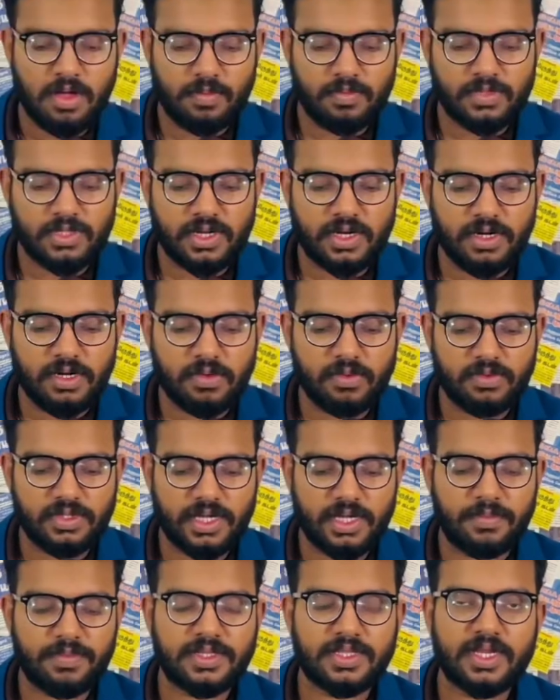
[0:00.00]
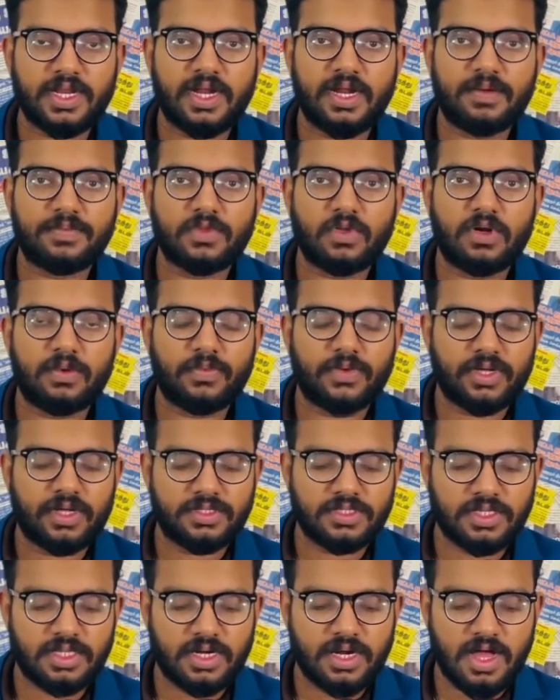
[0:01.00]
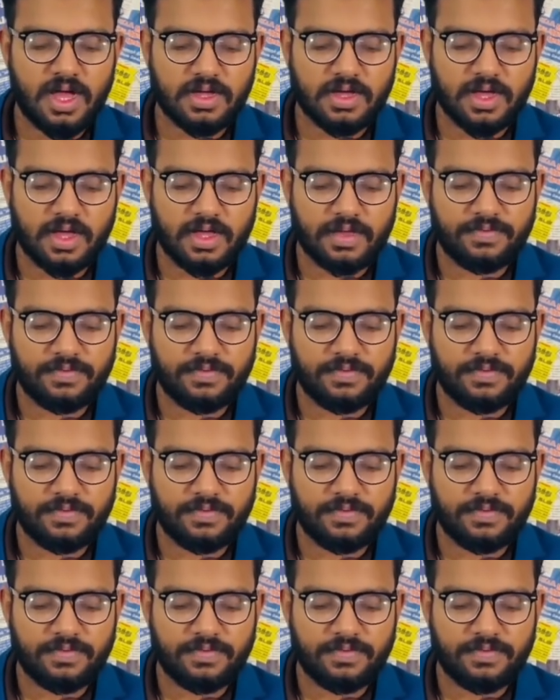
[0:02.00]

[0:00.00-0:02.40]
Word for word: முதலில் உதயன் பத்திரிகையில் அமைந்துள்ள முக்கிய செய்திகளாக